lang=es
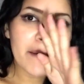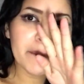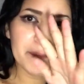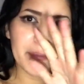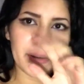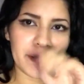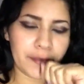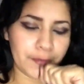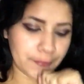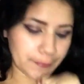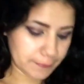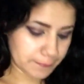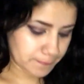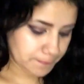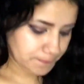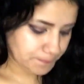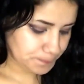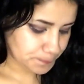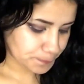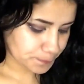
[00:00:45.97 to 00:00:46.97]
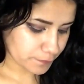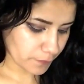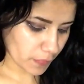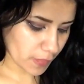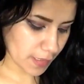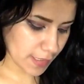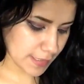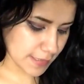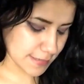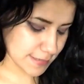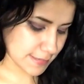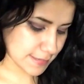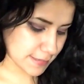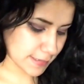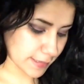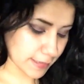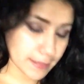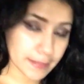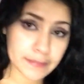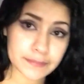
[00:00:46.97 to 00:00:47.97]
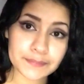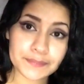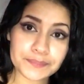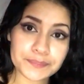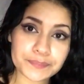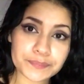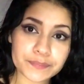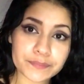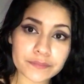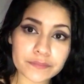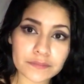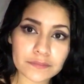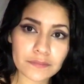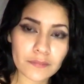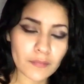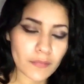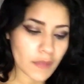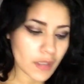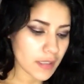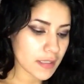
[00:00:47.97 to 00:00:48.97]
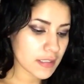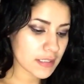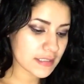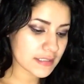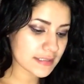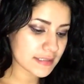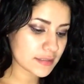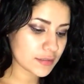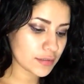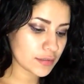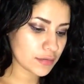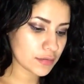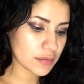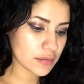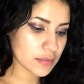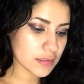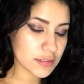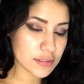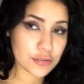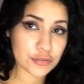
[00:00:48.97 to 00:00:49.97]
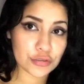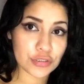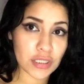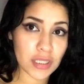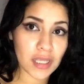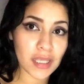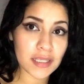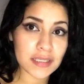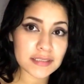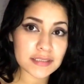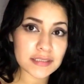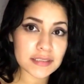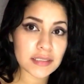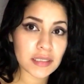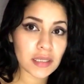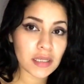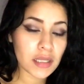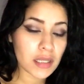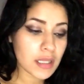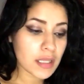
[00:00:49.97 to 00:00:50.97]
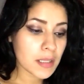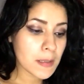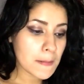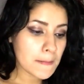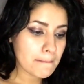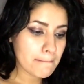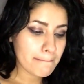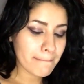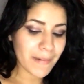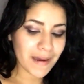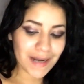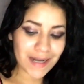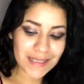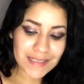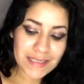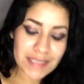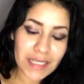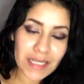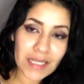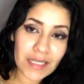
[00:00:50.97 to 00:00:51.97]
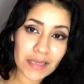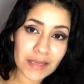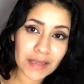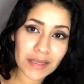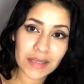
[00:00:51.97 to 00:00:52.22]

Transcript: Perdón. Este, este, estos días van a ser,